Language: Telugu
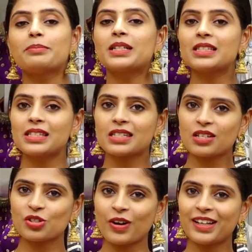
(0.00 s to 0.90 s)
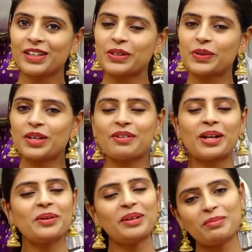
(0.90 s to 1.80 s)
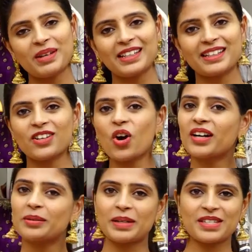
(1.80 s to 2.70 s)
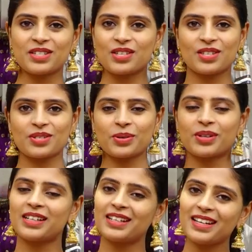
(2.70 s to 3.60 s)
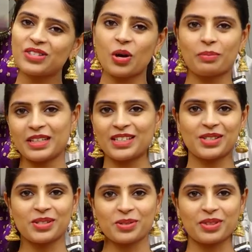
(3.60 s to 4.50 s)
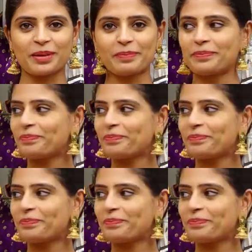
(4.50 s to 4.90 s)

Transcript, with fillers: పర్చేస్ చేసుకోవాలి అనుకునే వాళ్ళు ఇమీడియట్గా ఆర్డర్ ప్లేస్ చేసేసుకోండి నెక్స్ట్ కాంబినేషన్ చూద్దాం